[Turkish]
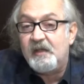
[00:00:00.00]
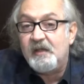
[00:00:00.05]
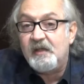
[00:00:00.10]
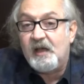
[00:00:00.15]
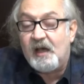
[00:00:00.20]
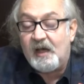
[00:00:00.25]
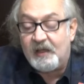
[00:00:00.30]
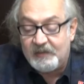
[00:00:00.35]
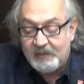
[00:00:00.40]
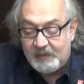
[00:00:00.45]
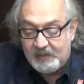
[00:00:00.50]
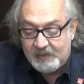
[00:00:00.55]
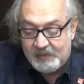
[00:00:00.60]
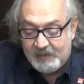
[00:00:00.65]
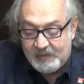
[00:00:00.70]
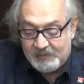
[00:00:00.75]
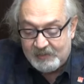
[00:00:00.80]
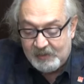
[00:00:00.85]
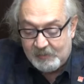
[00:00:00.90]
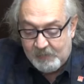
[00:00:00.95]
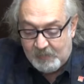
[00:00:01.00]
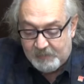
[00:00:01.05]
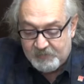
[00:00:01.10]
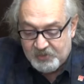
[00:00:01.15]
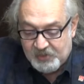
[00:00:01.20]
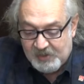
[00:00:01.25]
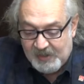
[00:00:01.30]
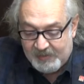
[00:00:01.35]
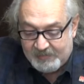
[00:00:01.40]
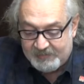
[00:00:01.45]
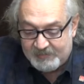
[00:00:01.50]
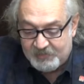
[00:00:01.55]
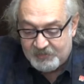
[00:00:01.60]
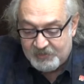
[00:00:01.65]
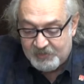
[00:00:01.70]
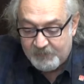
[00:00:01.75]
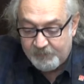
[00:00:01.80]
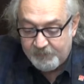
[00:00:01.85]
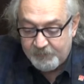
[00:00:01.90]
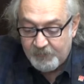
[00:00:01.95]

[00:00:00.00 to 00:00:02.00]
iade edilmemişlerdir.